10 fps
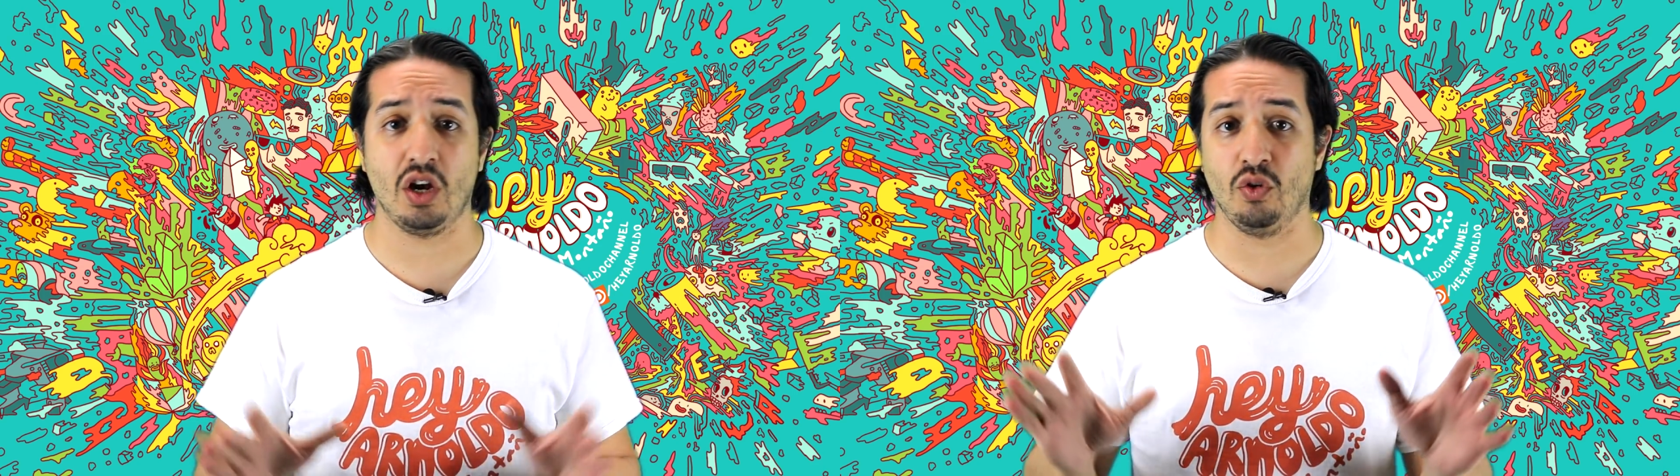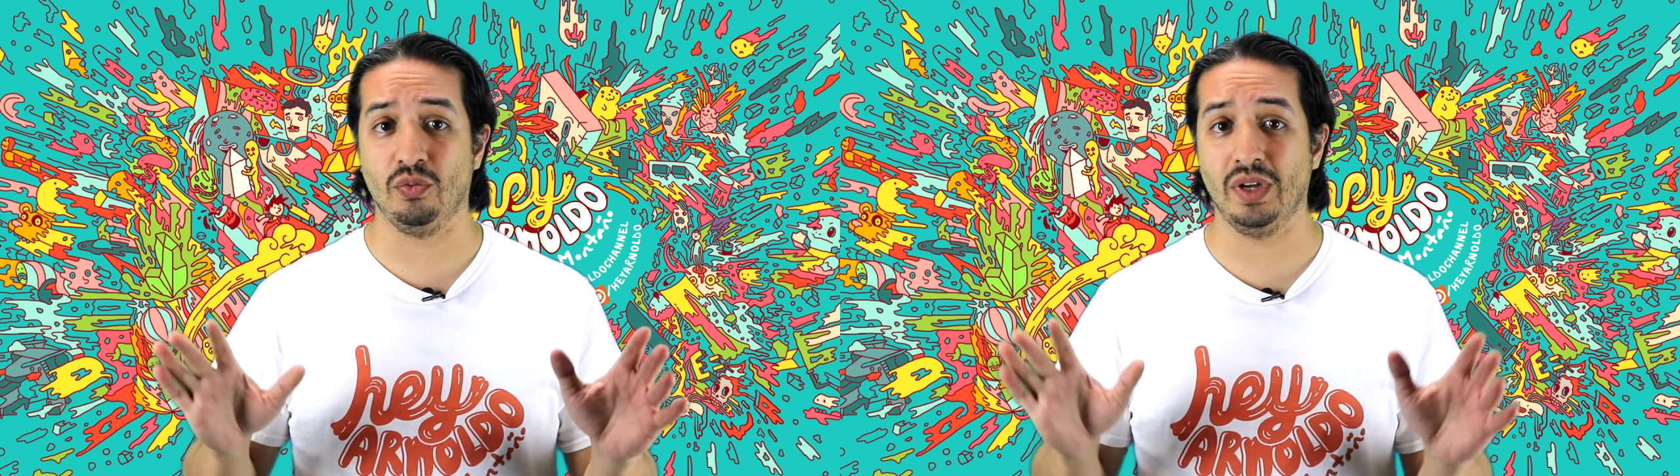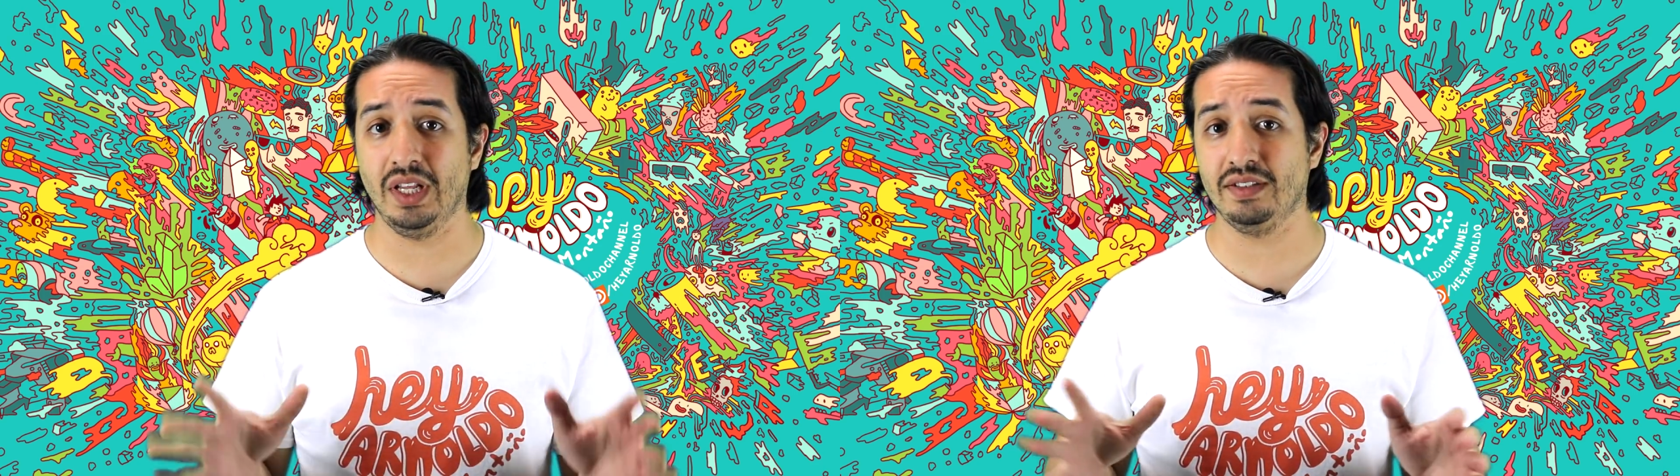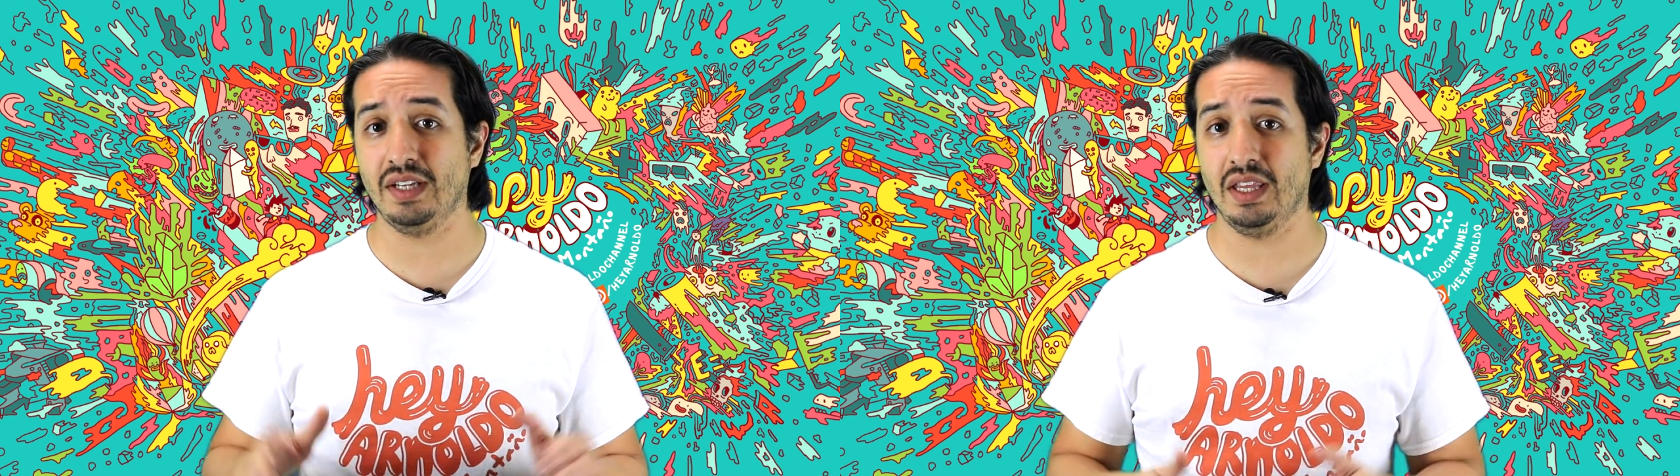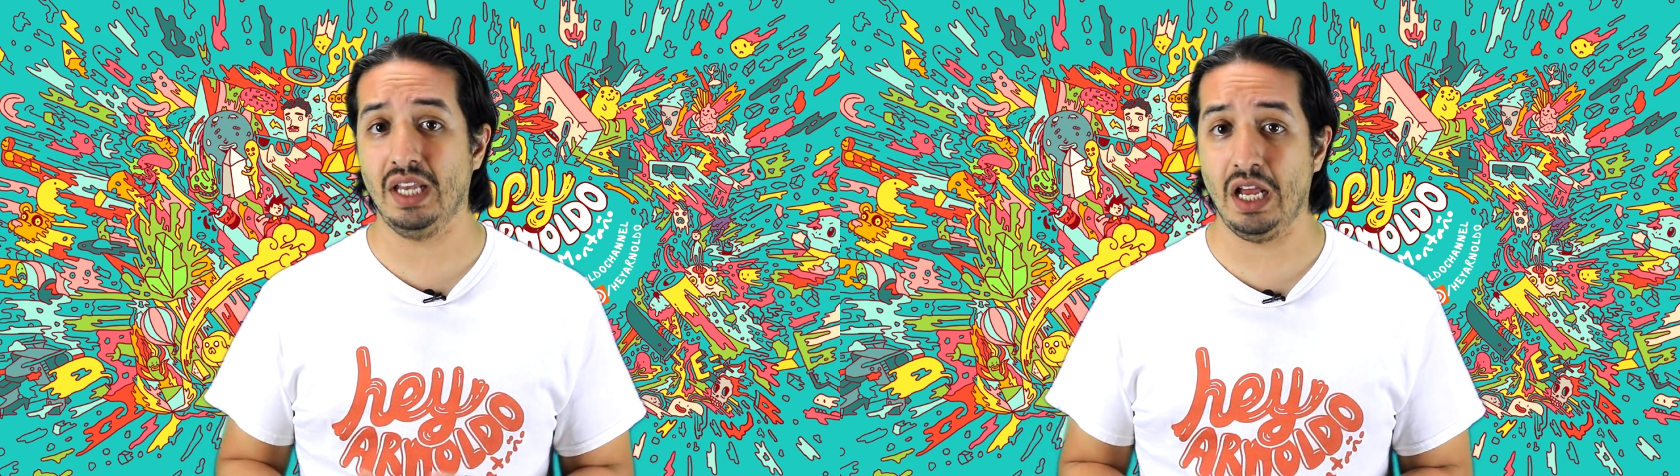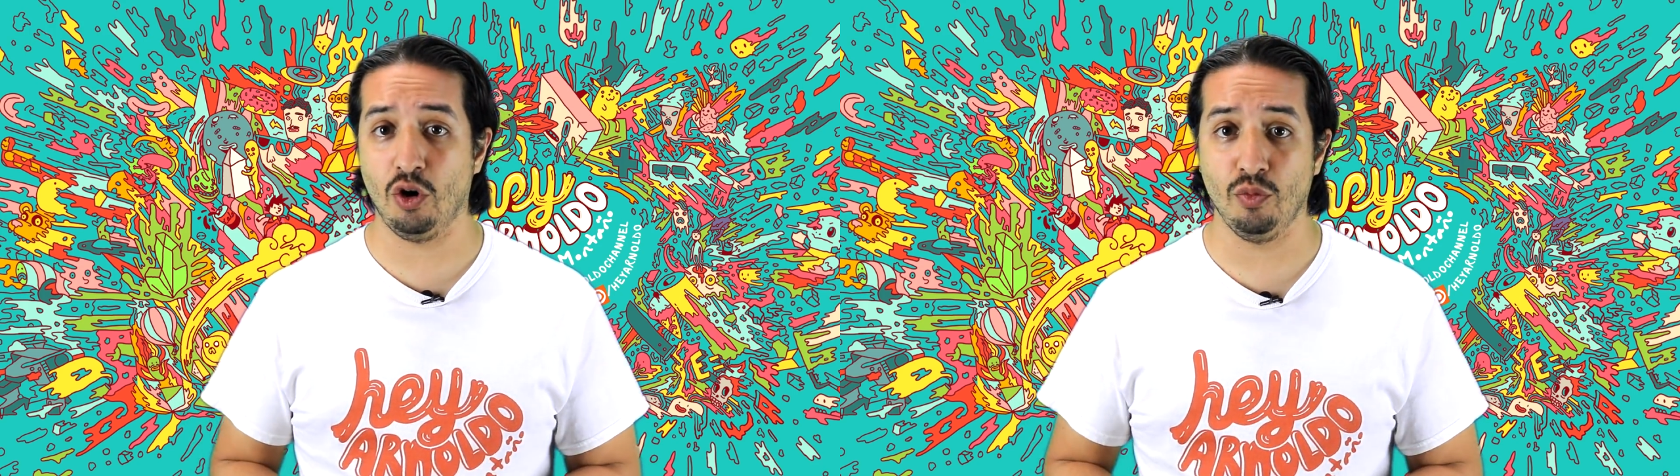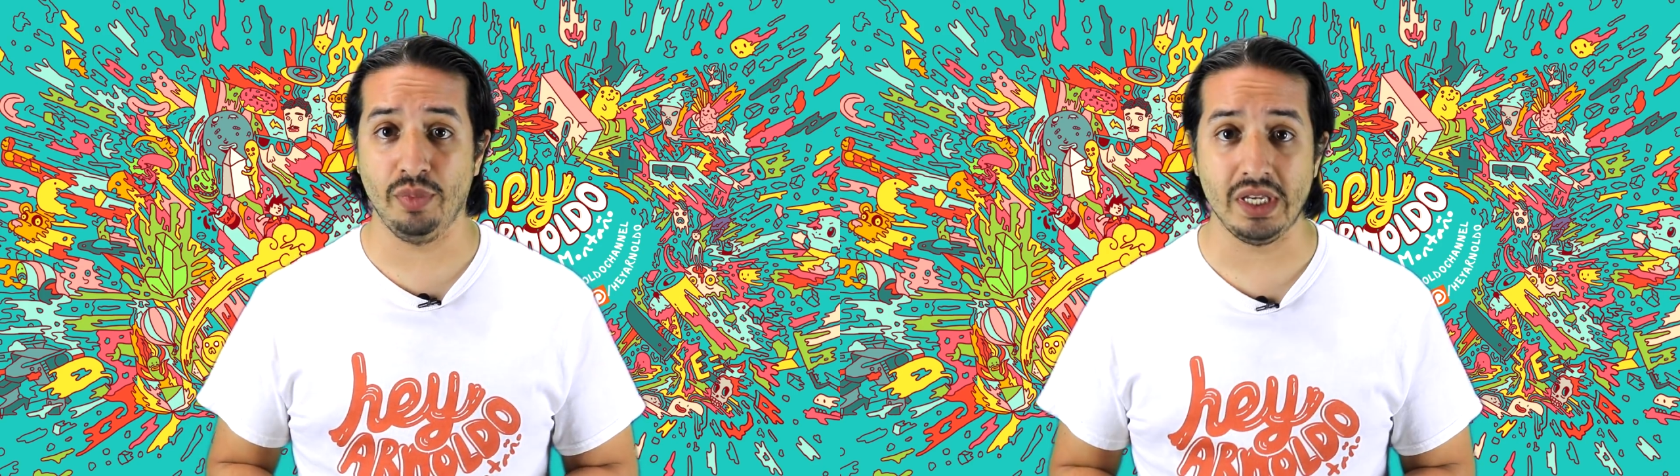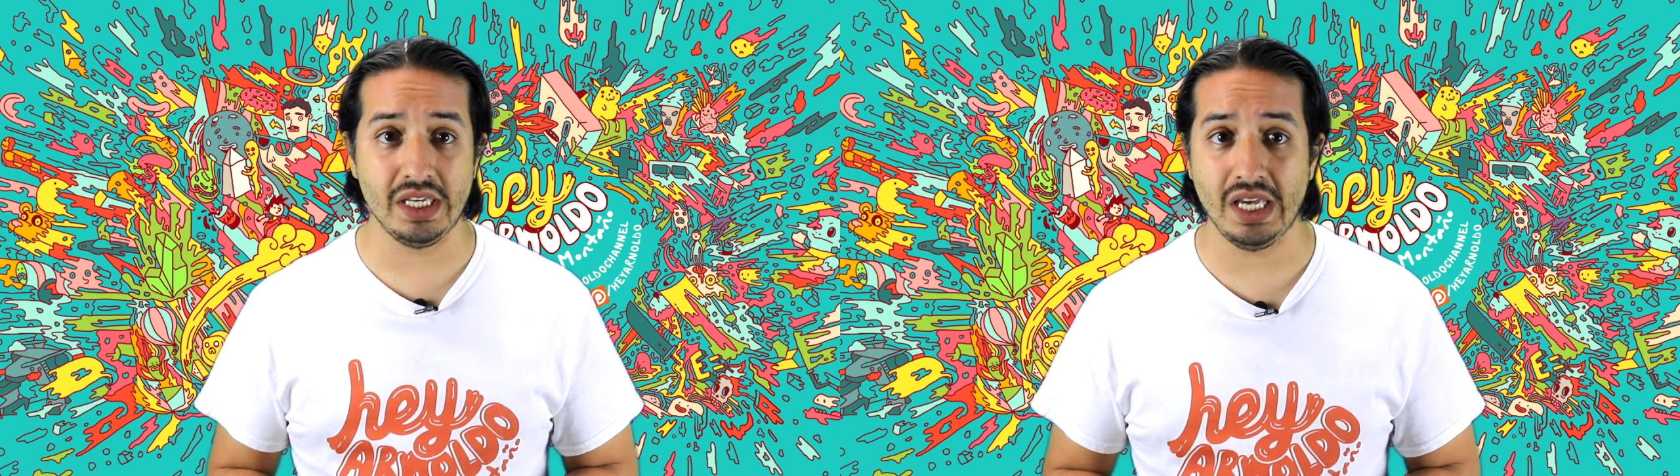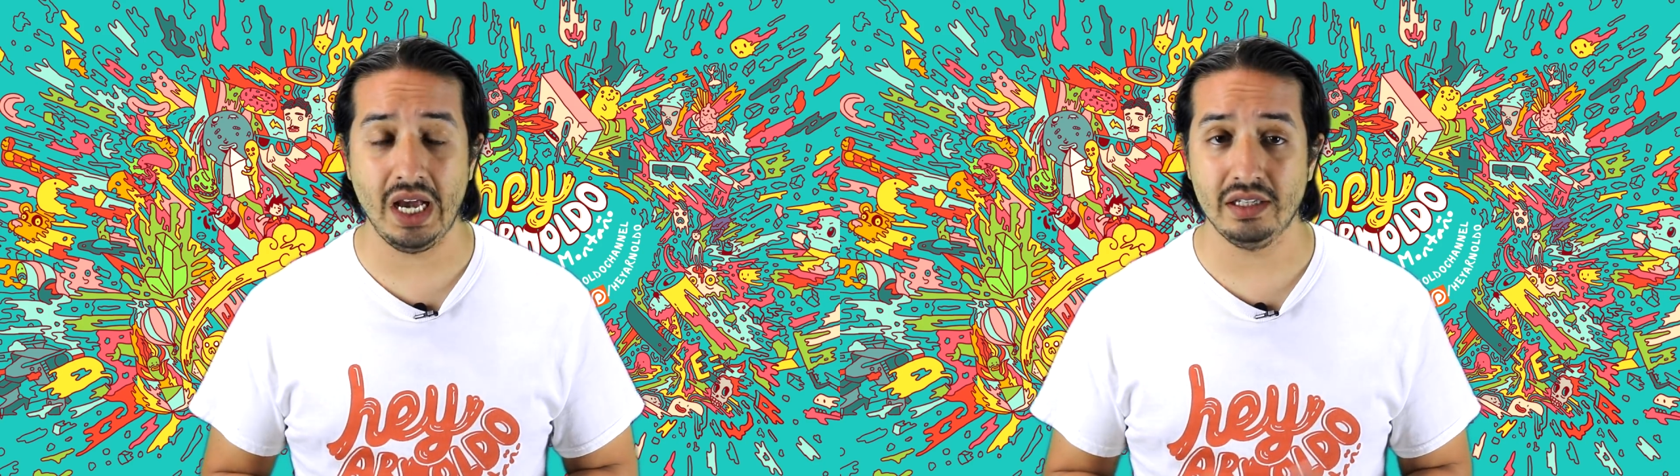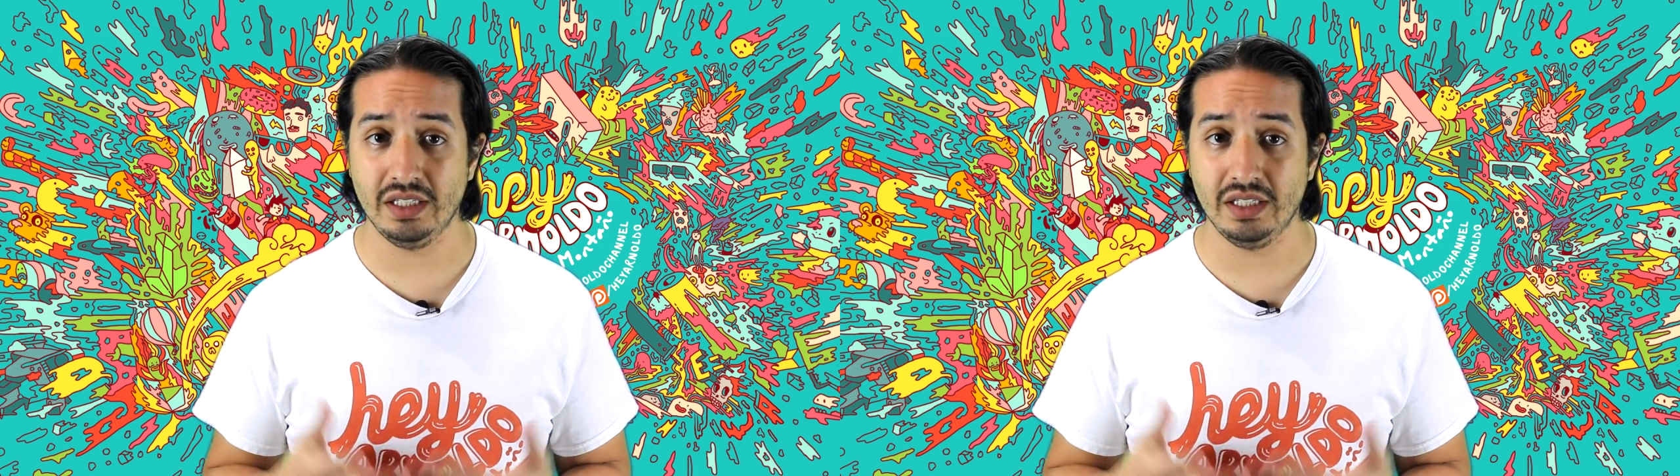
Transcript: conferencia de la compañía